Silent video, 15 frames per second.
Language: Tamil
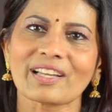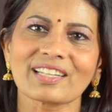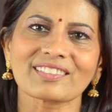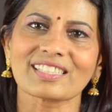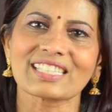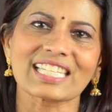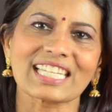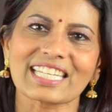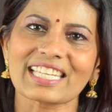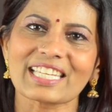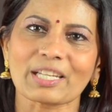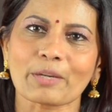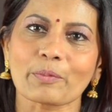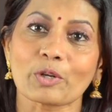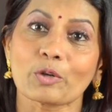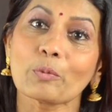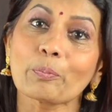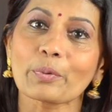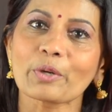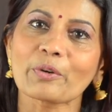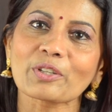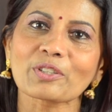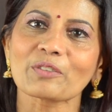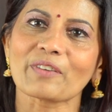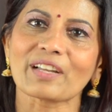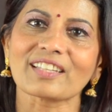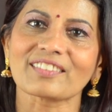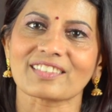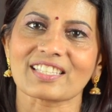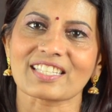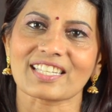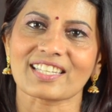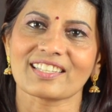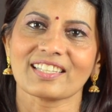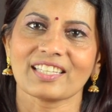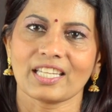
வேலை செஞ்சுக்கிட்டே இருக்க முடியும் முப்பது வருஷம் வேலை செஞ்சேன்